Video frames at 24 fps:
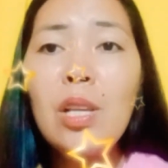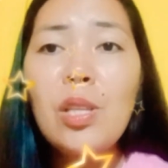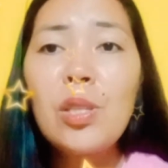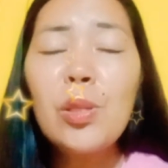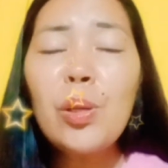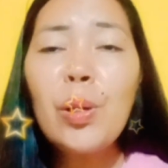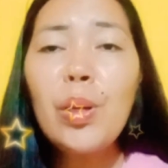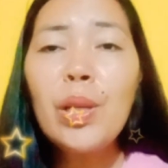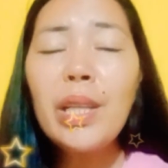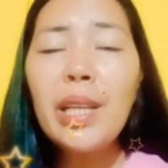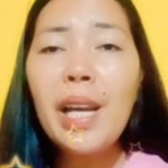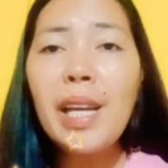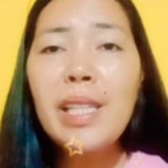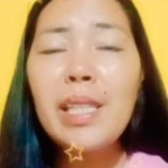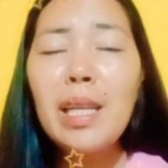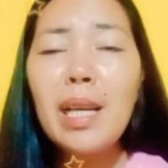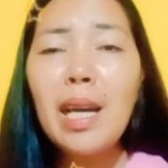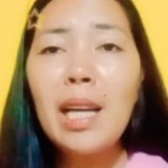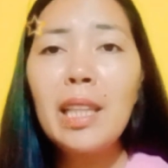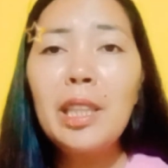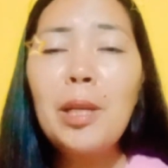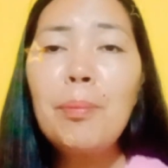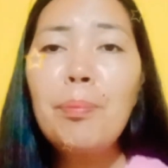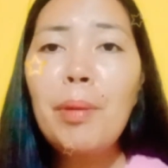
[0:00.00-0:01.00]
So yun guys
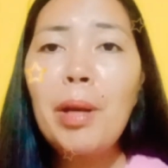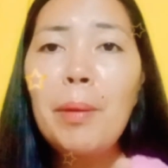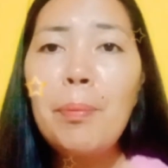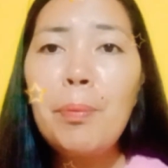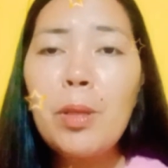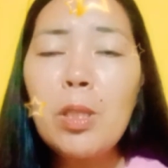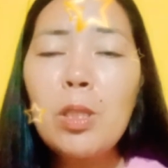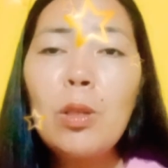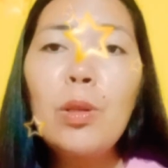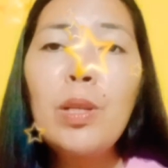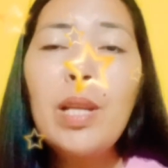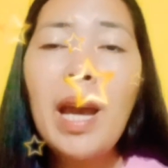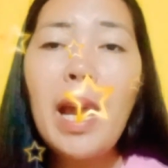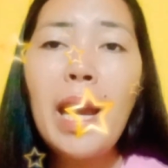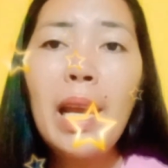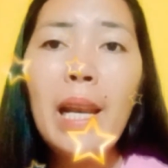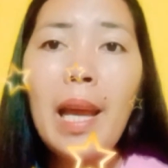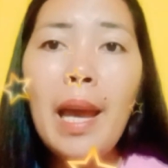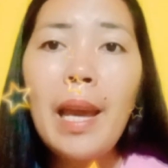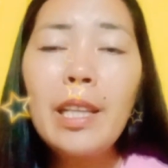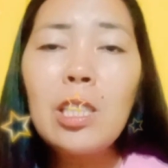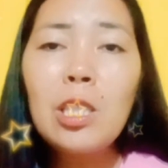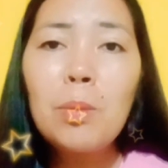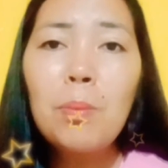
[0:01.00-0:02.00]
ang ating pa-episode
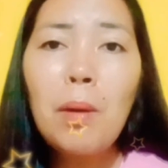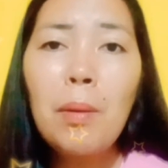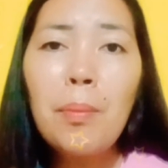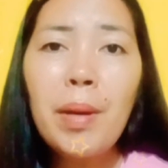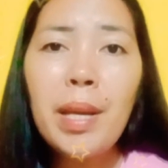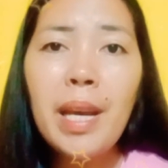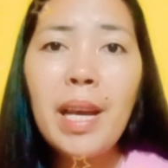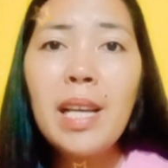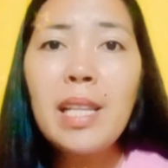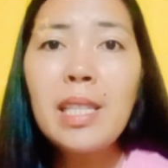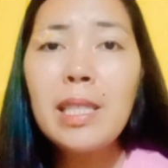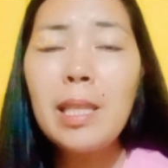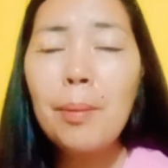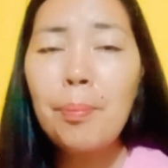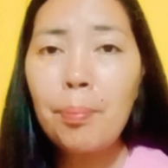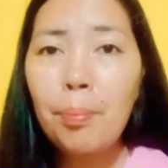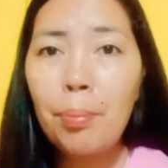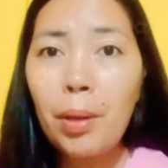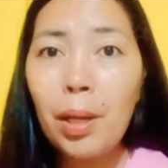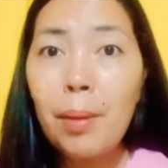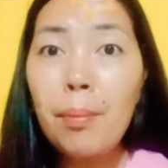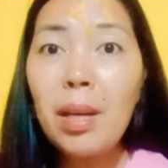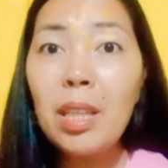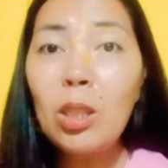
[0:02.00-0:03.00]
highlights mamaya sa
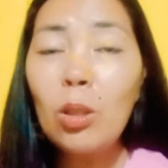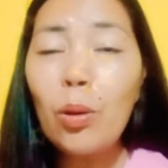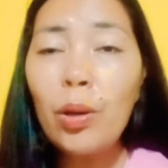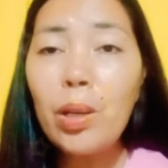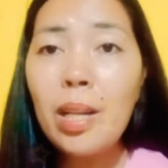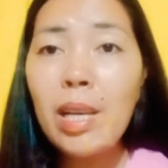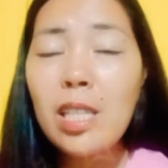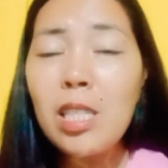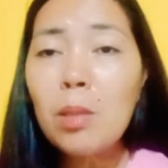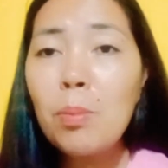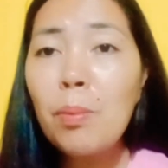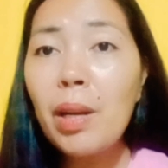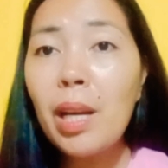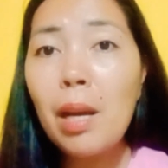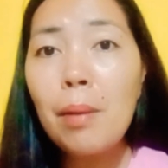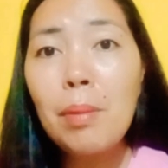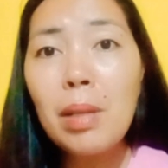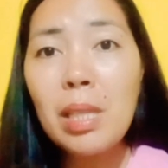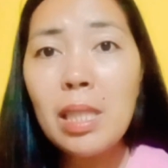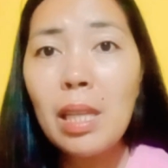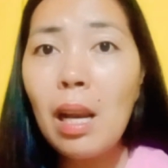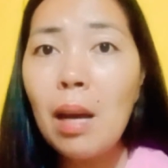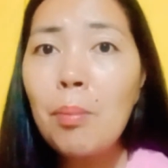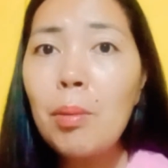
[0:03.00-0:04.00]
Prima Donas.
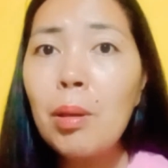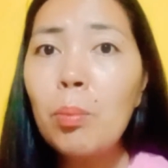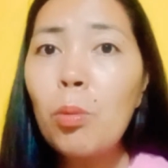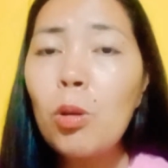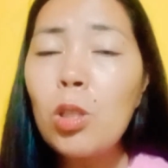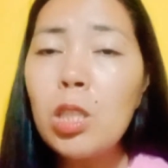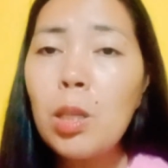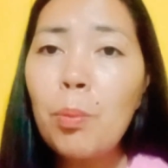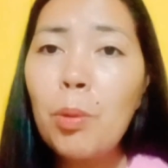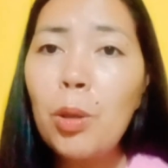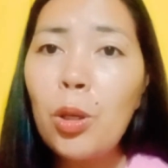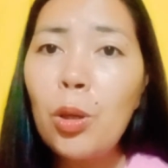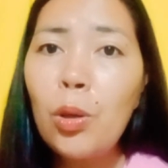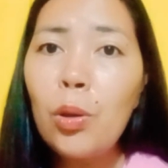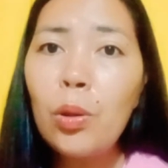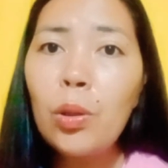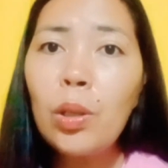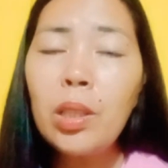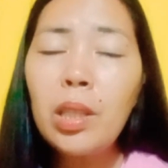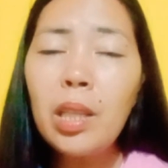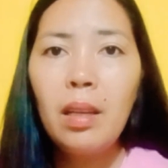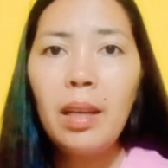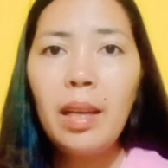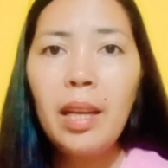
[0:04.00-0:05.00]
Maraming salamat po sa
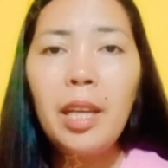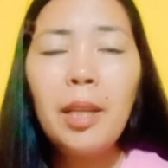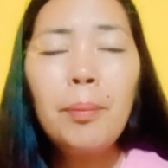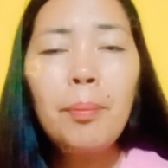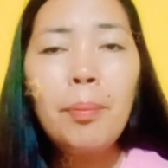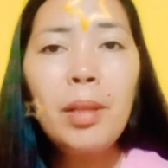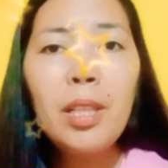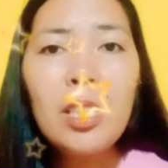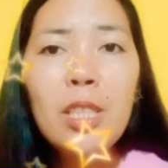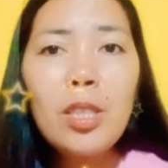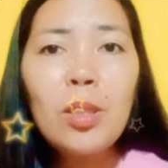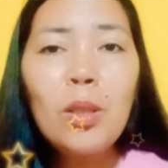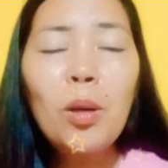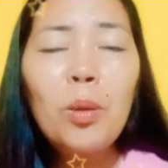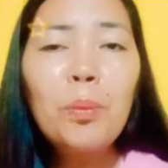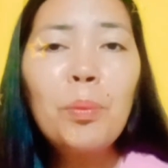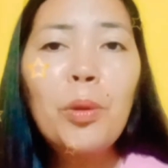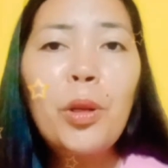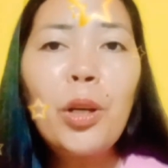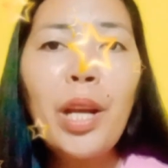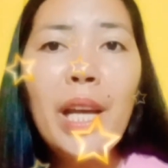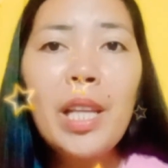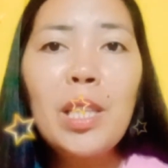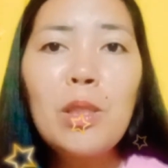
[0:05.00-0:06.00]
panonood and, and please don't
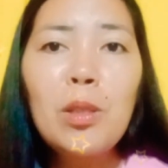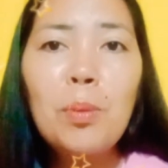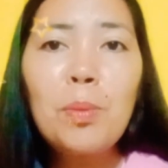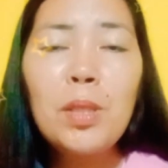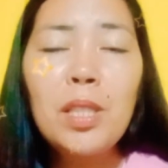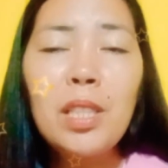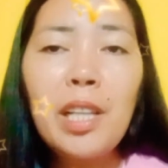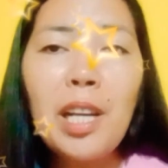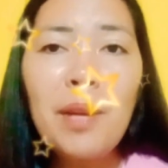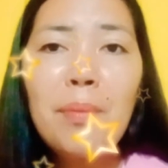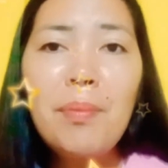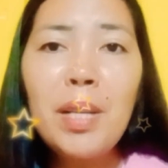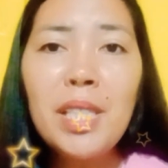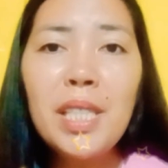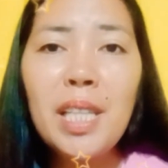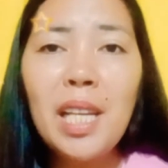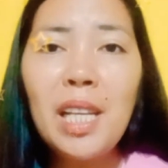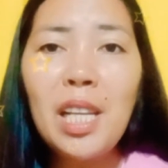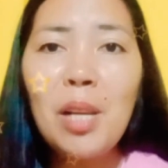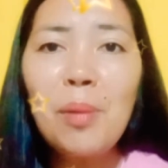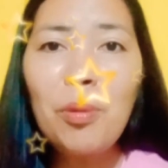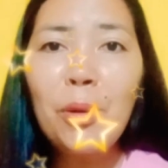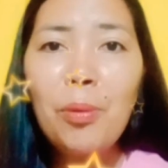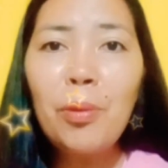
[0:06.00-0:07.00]
forget subscribe my
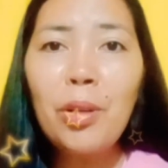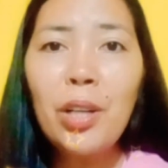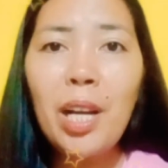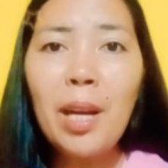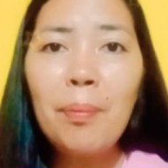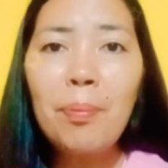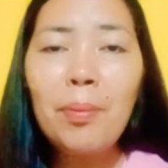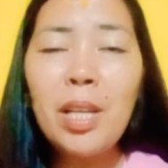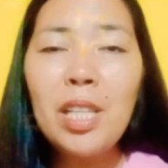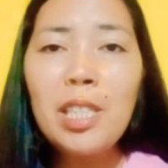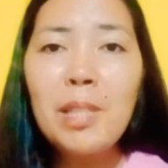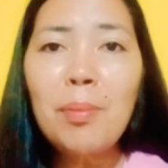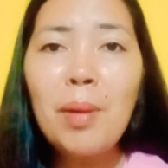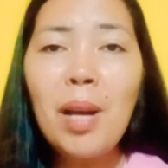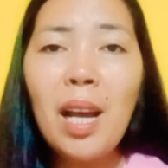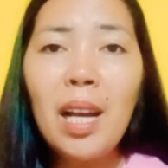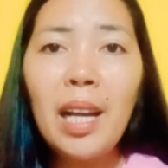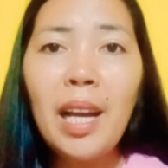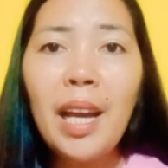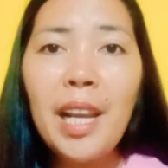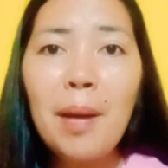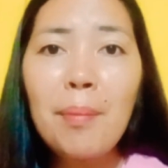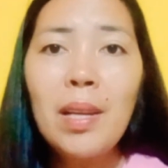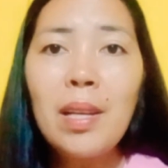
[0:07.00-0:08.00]
channel for more updates sa
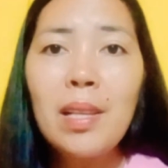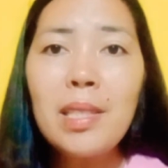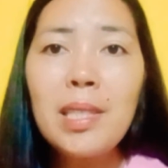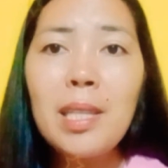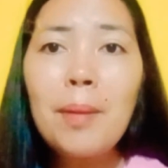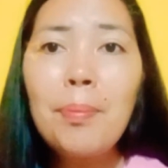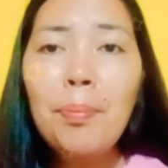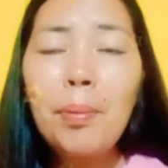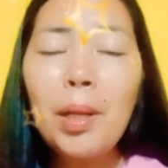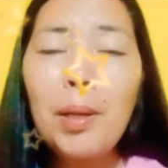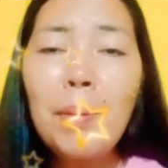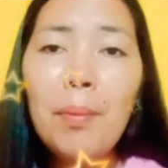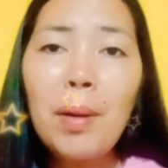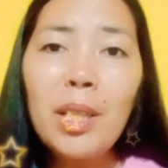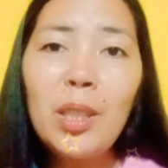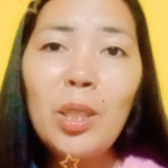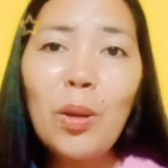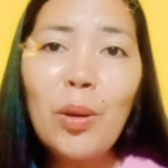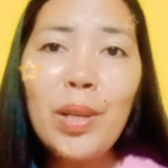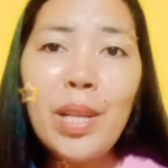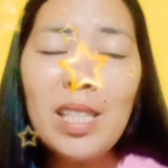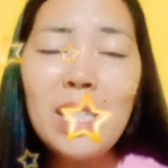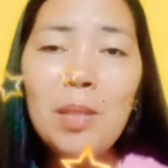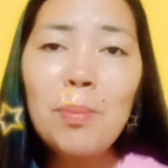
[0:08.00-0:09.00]
mga kaganapan sa Prima
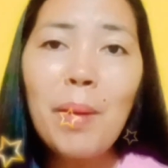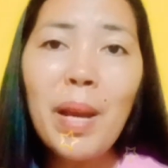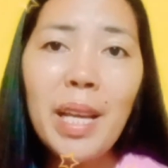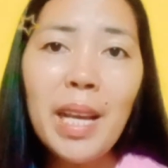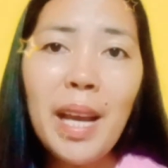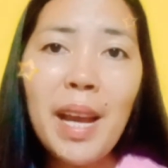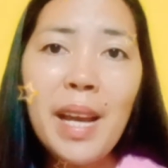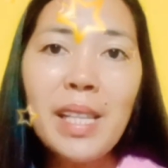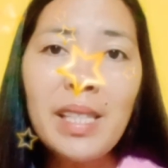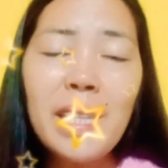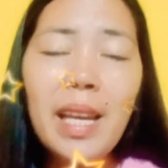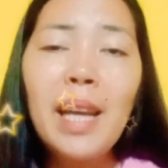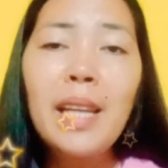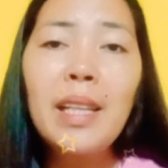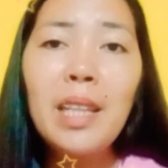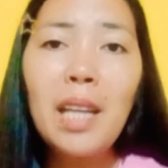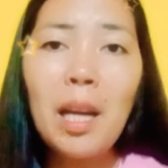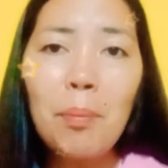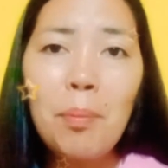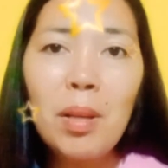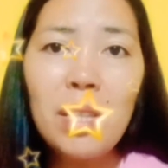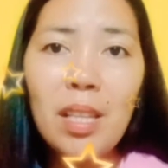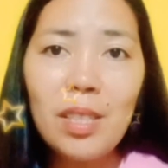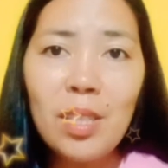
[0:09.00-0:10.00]
Donas. Bye guys and
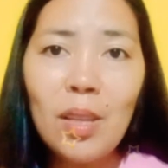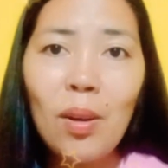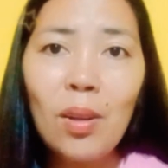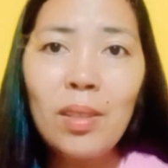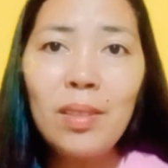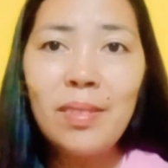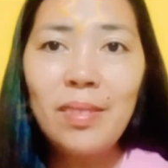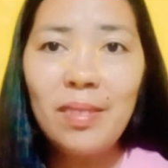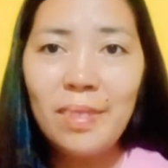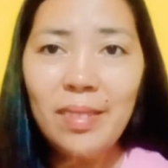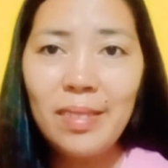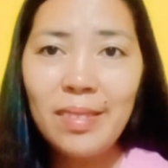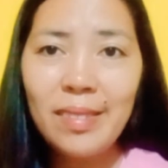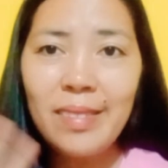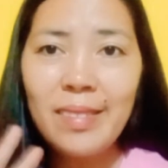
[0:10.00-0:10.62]
God bless us all.